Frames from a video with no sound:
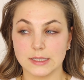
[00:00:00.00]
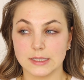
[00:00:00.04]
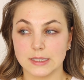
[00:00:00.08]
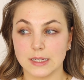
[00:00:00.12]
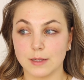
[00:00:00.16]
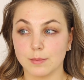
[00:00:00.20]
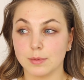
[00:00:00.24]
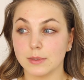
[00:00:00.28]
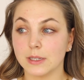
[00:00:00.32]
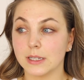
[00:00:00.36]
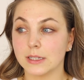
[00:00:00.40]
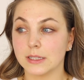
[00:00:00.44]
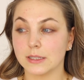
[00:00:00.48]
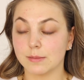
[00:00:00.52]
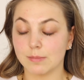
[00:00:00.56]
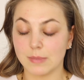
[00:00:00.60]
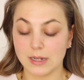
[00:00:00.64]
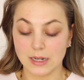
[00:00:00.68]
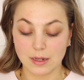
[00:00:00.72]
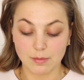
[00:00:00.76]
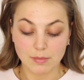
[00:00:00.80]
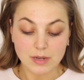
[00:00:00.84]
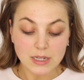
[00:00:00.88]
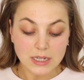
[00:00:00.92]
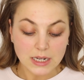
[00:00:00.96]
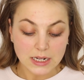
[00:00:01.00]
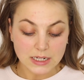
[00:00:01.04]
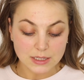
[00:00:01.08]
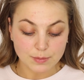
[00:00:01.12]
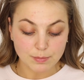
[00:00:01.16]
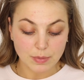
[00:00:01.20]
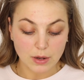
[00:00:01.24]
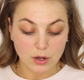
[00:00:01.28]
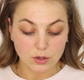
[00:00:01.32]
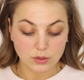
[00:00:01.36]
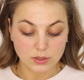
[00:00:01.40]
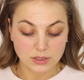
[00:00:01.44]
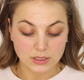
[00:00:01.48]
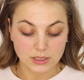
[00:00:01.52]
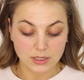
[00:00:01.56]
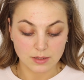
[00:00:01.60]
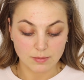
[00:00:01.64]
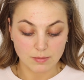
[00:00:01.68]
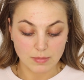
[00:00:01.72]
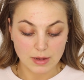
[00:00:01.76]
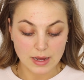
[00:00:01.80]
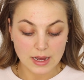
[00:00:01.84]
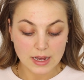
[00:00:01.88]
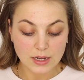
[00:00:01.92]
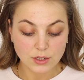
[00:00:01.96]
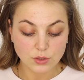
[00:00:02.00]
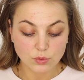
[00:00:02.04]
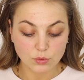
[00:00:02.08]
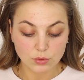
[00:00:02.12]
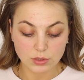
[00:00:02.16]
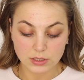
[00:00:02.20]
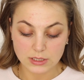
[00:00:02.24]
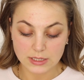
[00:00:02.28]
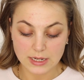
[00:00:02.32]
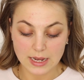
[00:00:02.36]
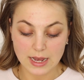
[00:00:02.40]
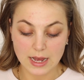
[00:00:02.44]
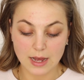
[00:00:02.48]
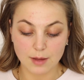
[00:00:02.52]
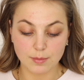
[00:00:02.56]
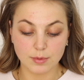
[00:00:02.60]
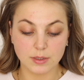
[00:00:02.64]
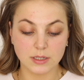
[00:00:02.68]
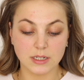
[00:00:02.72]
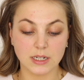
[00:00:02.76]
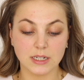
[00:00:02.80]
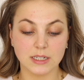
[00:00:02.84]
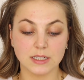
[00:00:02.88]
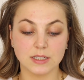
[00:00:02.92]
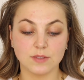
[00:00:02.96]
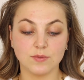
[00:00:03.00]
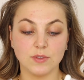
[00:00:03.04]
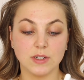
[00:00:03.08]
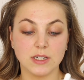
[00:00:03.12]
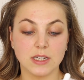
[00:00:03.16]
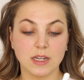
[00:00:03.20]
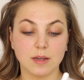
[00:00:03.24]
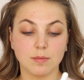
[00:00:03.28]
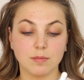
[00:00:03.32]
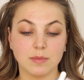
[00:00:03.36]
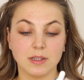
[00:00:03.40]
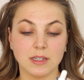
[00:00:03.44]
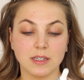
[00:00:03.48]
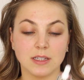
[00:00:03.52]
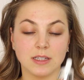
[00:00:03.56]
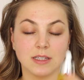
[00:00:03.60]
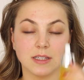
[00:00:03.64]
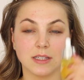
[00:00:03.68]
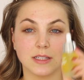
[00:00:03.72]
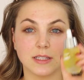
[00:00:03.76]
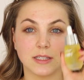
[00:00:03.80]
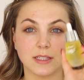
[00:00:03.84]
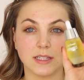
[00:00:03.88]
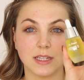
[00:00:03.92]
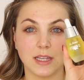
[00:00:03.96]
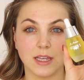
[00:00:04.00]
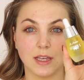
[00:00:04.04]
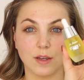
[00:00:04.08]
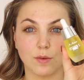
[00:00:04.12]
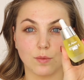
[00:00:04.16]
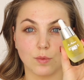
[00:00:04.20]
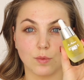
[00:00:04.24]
Das habe ich jetzt in meiner Mittagspause gemacht und ich habe das Vitamin C